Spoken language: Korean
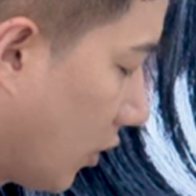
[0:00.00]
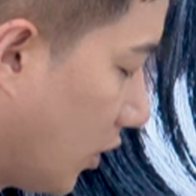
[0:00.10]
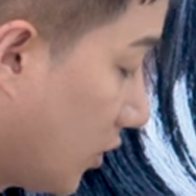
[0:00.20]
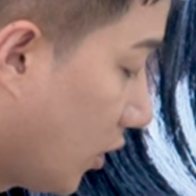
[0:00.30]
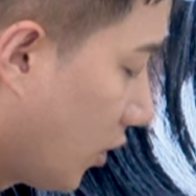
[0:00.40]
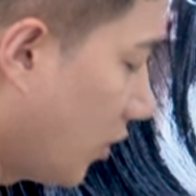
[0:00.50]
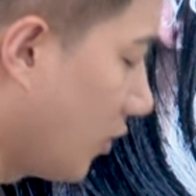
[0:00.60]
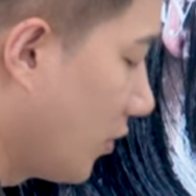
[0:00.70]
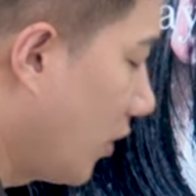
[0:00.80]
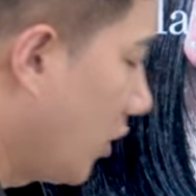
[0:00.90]
있어요.
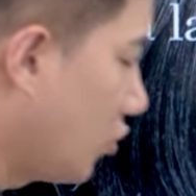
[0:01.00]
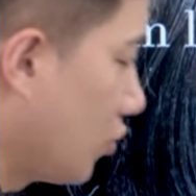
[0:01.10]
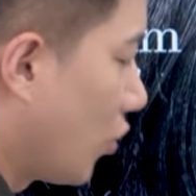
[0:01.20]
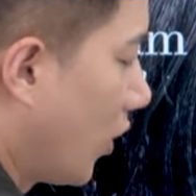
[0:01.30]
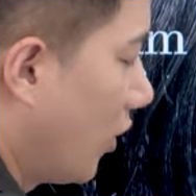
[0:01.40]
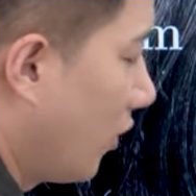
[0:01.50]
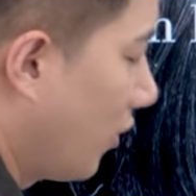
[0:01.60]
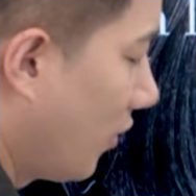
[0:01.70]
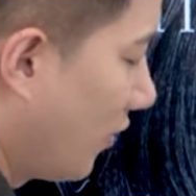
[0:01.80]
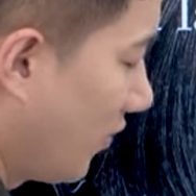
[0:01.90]
해주면 좋아요.
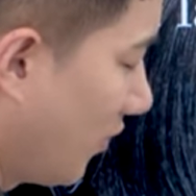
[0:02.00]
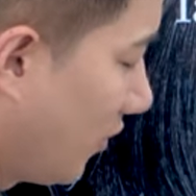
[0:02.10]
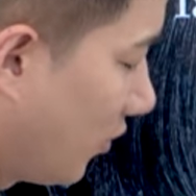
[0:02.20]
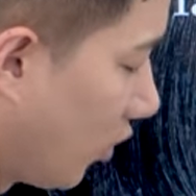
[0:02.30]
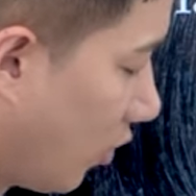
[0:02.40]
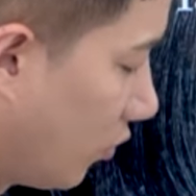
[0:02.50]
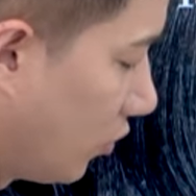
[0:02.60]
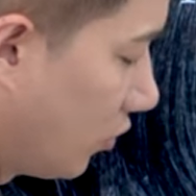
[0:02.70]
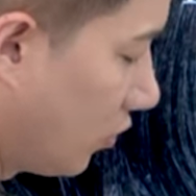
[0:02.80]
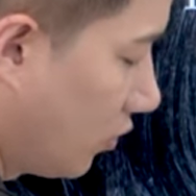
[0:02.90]

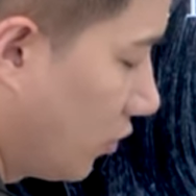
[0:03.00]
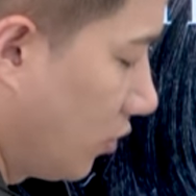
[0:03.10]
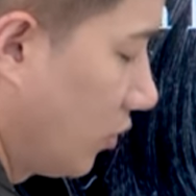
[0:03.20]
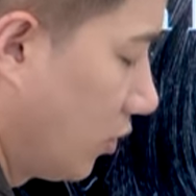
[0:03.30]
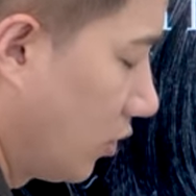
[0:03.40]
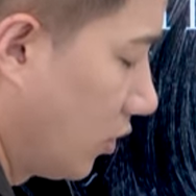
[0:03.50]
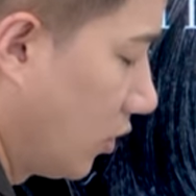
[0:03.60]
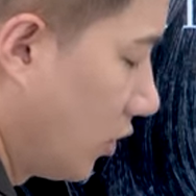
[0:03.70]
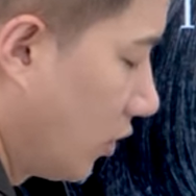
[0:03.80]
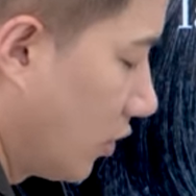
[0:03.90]
너무
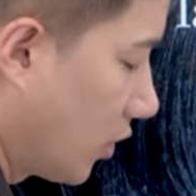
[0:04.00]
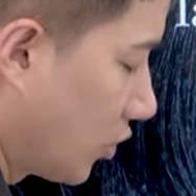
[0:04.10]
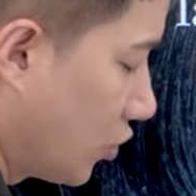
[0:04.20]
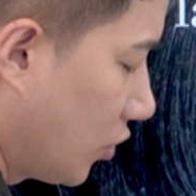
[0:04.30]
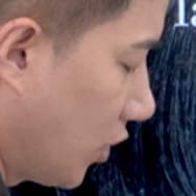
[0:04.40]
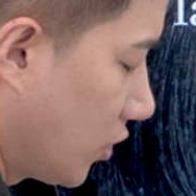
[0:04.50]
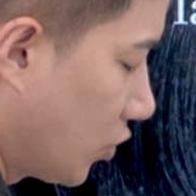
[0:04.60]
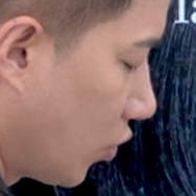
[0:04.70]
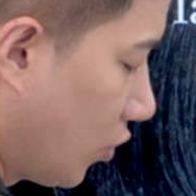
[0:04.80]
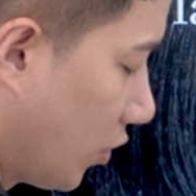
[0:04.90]
대충 해서
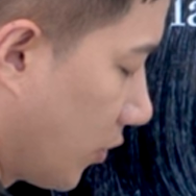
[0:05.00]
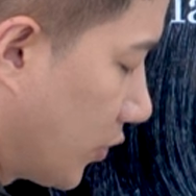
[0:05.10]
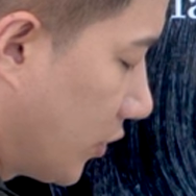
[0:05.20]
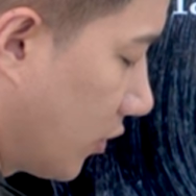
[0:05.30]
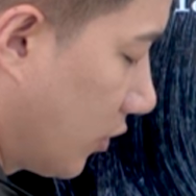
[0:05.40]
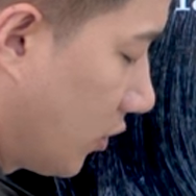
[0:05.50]
좋을 건 없어.